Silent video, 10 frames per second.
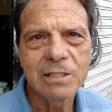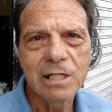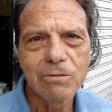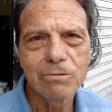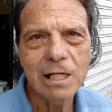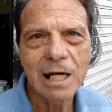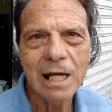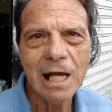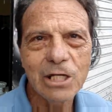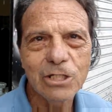entrando na
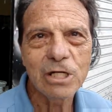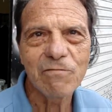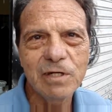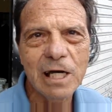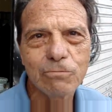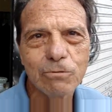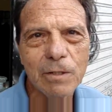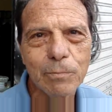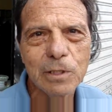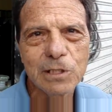garagem. Entrando na garagem.
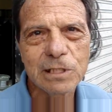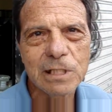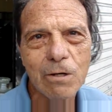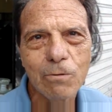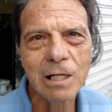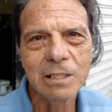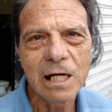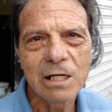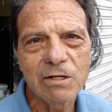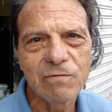A policial em
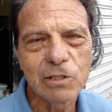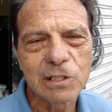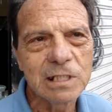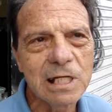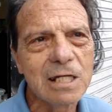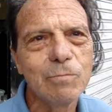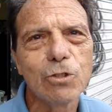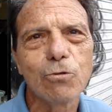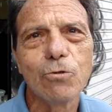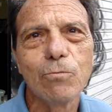alta velocidade me
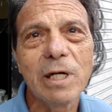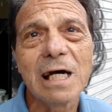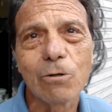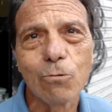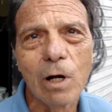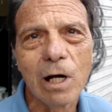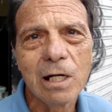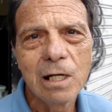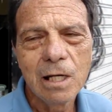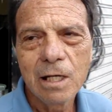jogou no meio da rua.
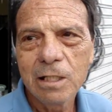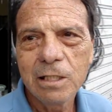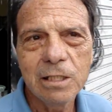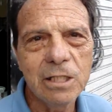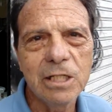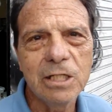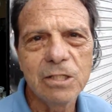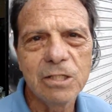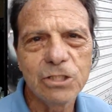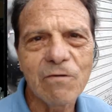
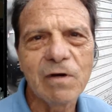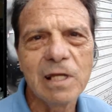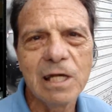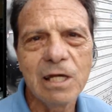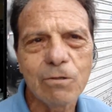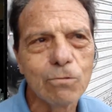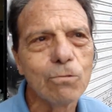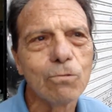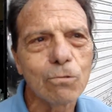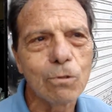E já falei
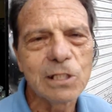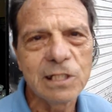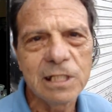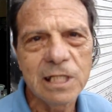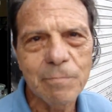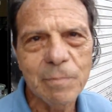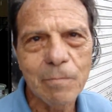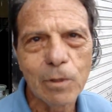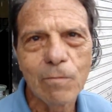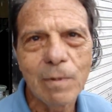com, com a CT para a
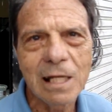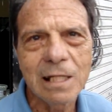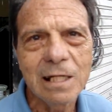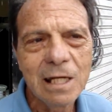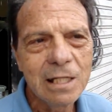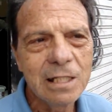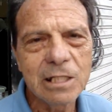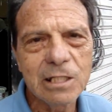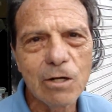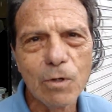Polombada e
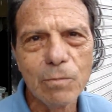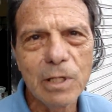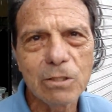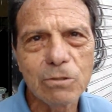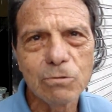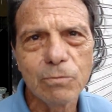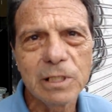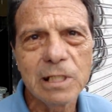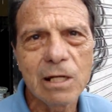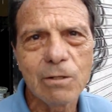até o momento não
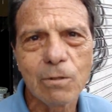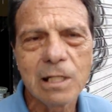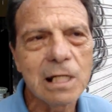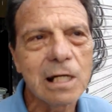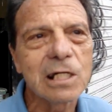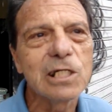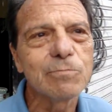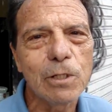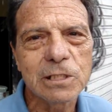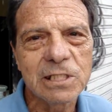me deram ainda a
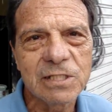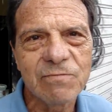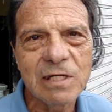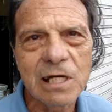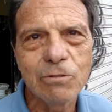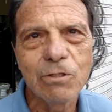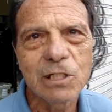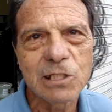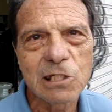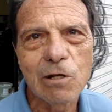resposta se vai sair ou
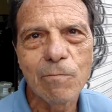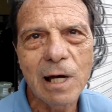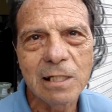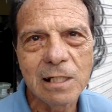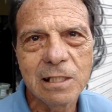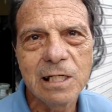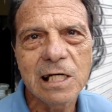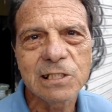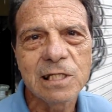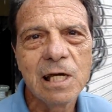não essas lombadas ali. Nem
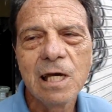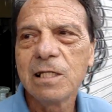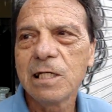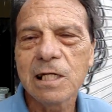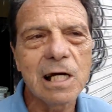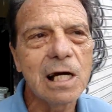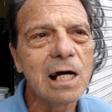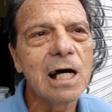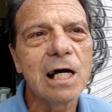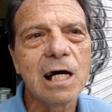as, nem
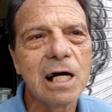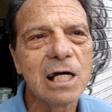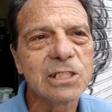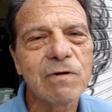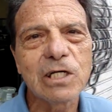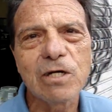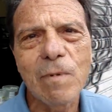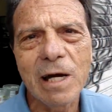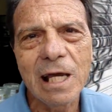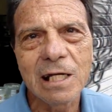a, as faixas
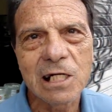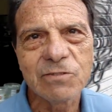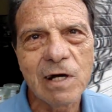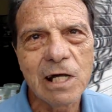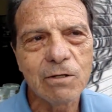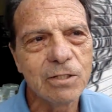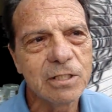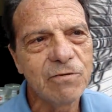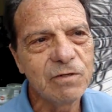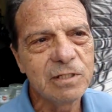amarelas que eles falaram
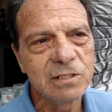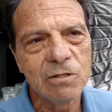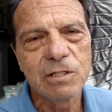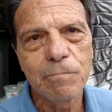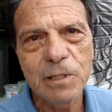que divisão de